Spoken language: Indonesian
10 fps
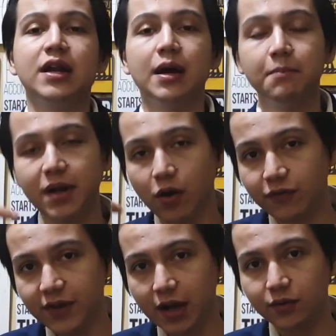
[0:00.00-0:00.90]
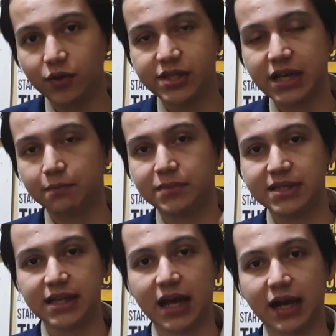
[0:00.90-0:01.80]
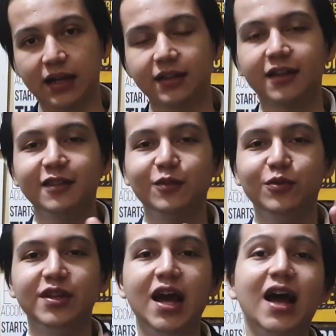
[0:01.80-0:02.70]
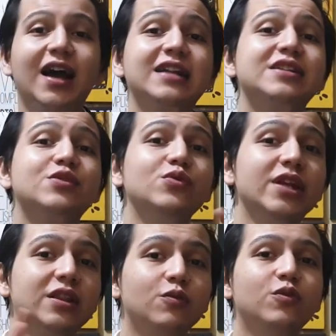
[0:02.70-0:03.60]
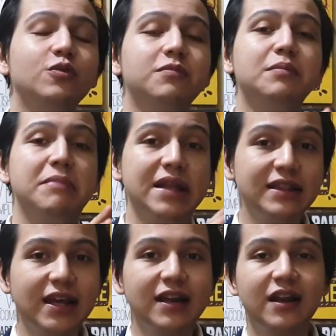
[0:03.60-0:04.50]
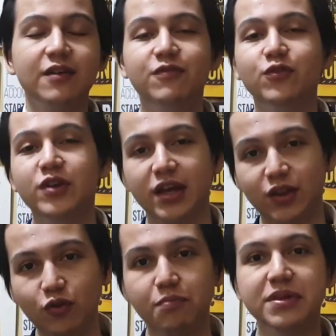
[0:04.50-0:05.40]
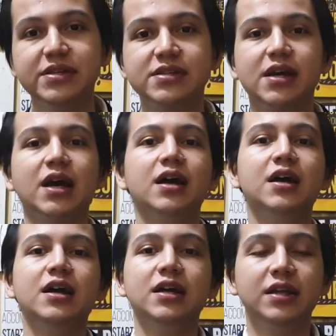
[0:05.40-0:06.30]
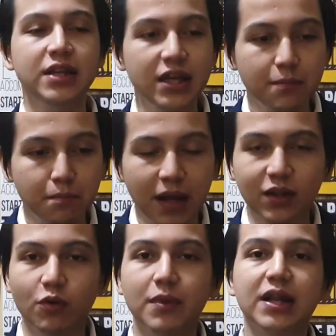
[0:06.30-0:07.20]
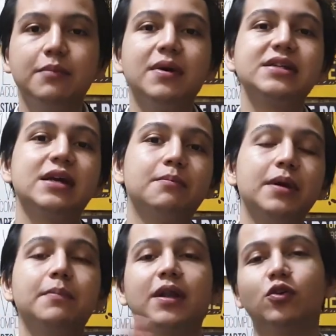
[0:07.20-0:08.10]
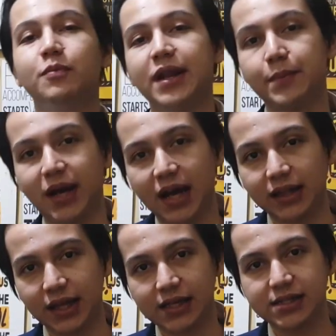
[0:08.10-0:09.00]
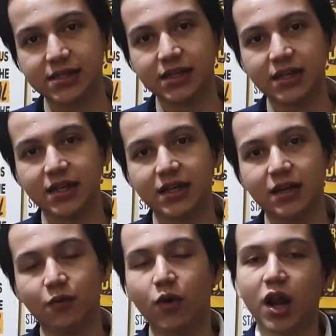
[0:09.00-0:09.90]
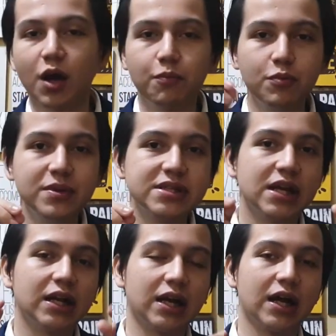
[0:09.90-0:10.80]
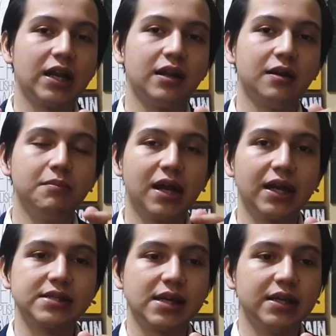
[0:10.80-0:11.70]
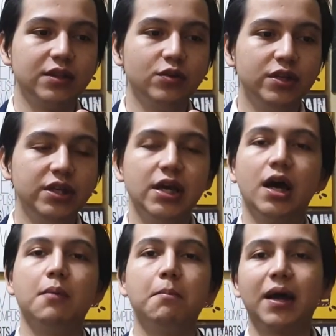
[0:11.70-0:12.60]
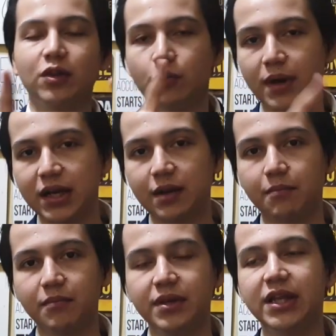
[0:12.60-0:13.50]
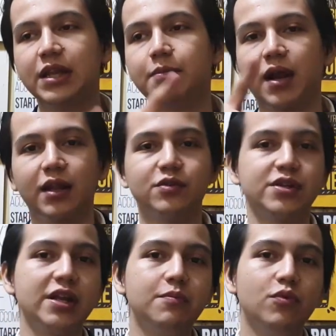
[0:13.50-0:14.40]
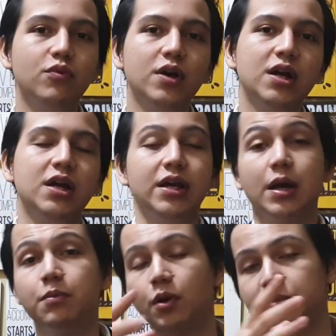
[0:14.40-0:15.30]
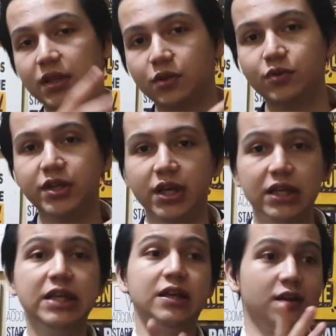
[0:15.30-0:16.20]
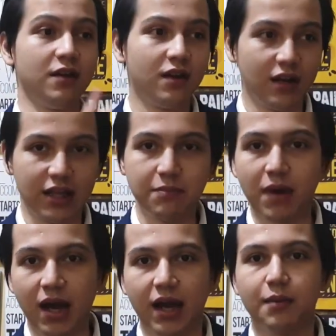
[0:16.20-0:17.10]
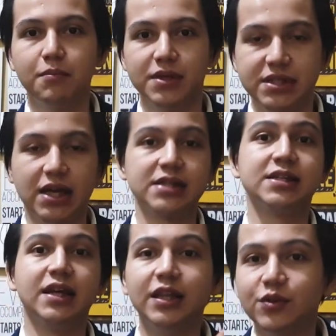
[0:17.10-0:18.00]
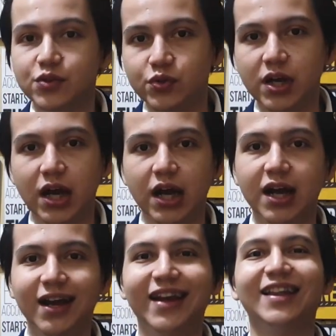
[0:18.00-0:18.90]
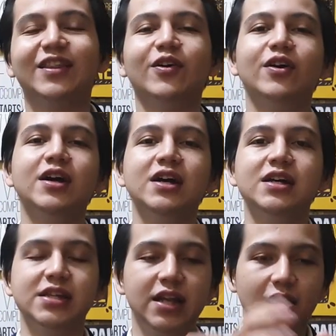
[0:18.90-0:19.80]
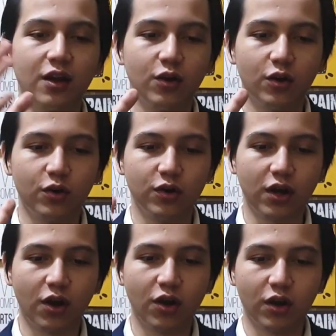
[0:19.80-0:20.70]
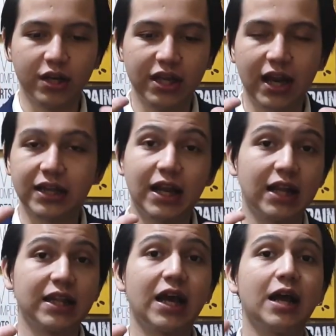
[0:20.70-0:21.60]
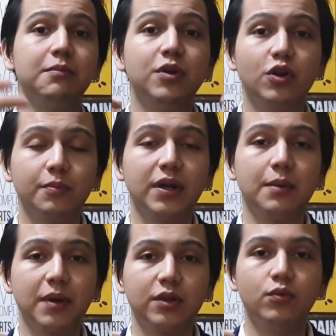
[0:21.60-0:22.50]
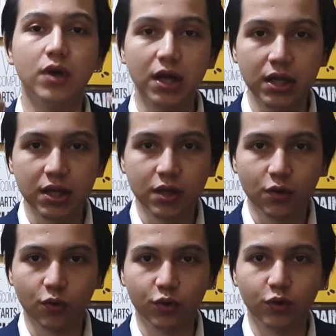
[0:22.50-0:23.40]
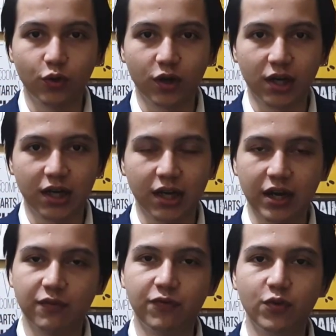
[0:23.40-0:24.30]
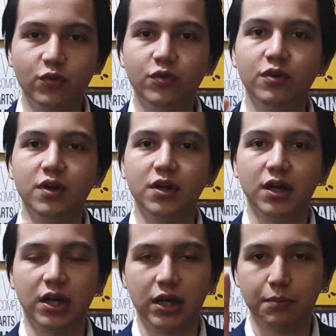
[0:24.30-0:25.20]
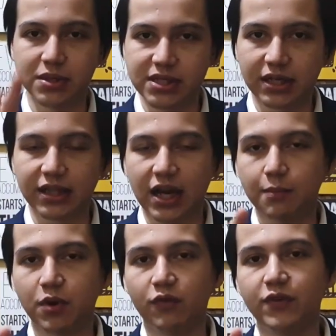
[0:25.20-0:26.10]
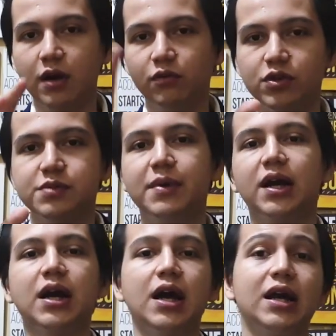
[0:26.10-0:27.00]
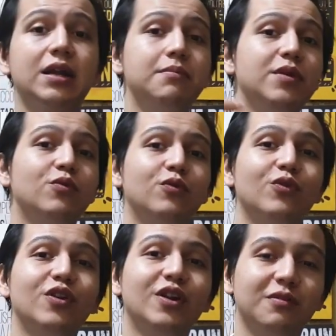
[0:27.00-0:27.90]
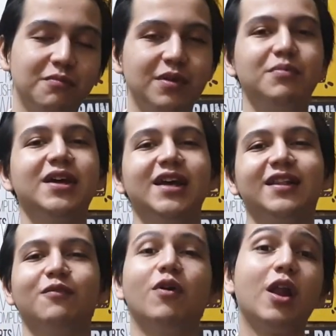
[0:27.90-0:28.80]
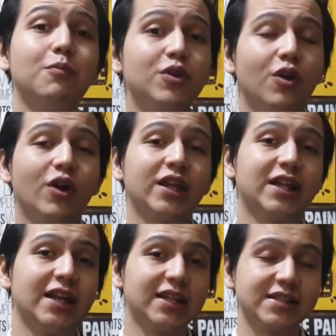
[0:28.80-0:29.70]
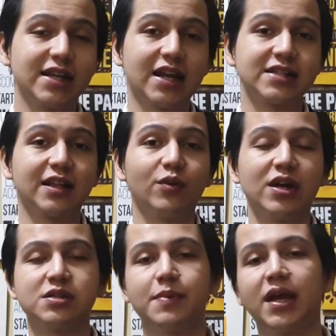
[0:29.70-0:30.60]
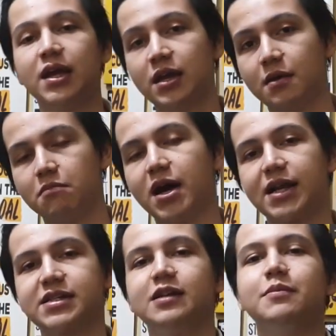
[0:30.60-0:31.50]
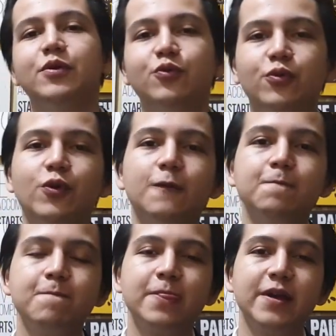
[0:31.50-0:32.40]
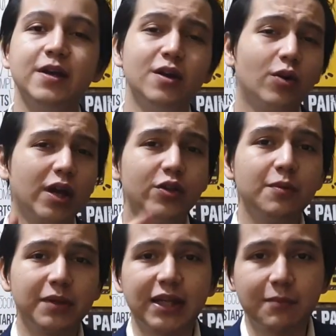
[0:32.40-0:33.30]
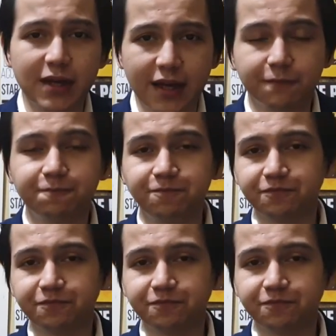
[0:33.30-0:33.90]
Number of downloads yang besar tentunya akan sulit untuk memaintain reviewnya itu bisa di 4,5 sampai 4,5 ke atas. Walaupun misalkan Bareksa itu dia 4,6 di 500 ribu, ya belum tentu dia di 5M bisa segitu juga gitu. Jadi kalau kalau dirata-ratakan menurut pendapat gua untuk uh, review Eh, beserta number of downloads maka akan lebih unggul BB. Walaupun kalau kita lihat secara satu aspek Bareksa lebih unggul. Oke, itu yang pertama ya.